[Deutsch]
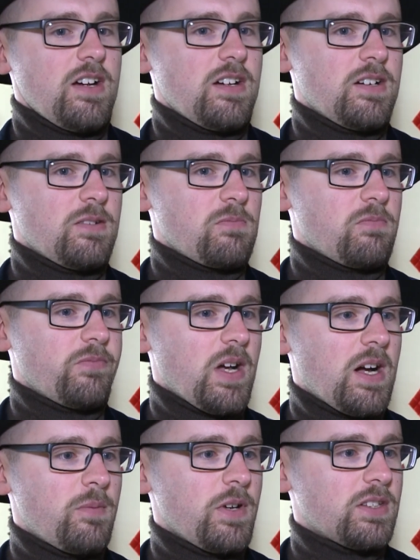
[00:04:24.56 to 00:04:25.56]
ähm,
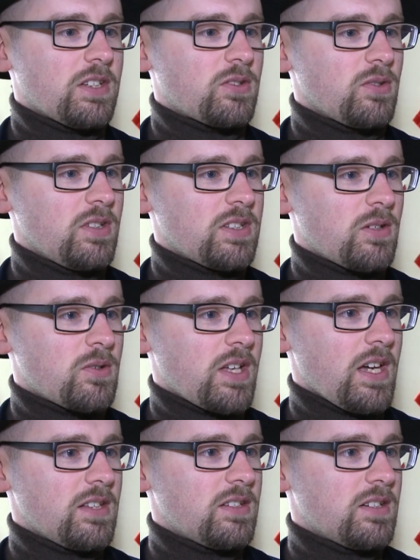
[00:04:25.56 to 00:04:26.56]
aber natürlich auch
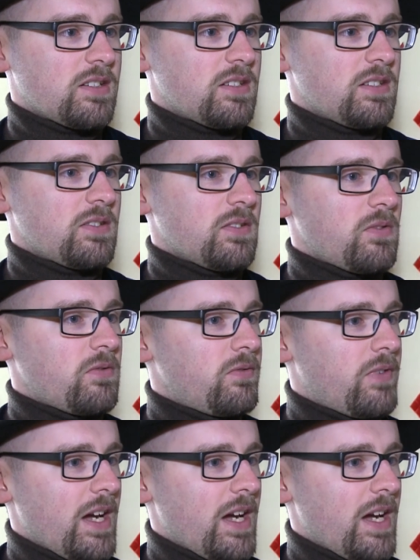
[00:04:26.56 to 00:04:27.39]
gerne äh,